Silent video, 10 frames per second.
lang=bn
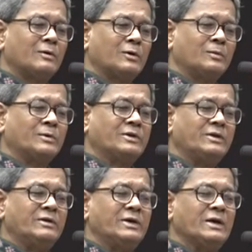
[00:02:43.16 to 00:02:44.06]
অনুমতি
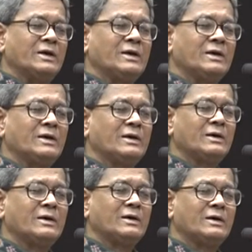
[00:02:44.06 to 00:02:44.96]
দিয়ে
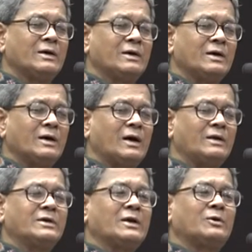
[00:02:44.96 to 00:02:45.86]
আর
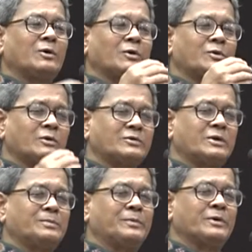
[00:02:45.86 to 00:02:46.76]
যারা
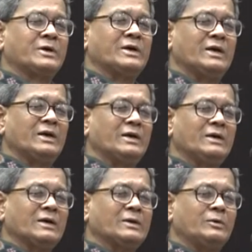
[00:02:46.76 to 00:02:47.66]
গণতন্ত্রের পক্ষে
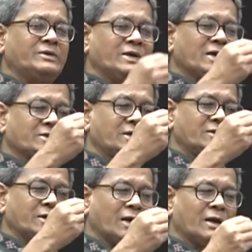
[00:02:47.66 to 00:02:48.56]
একটা ঐতিহাসিক
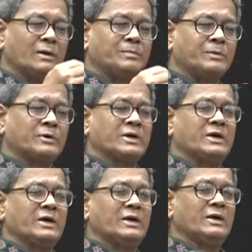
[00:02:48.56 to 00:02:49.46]
ধারার পক্ষে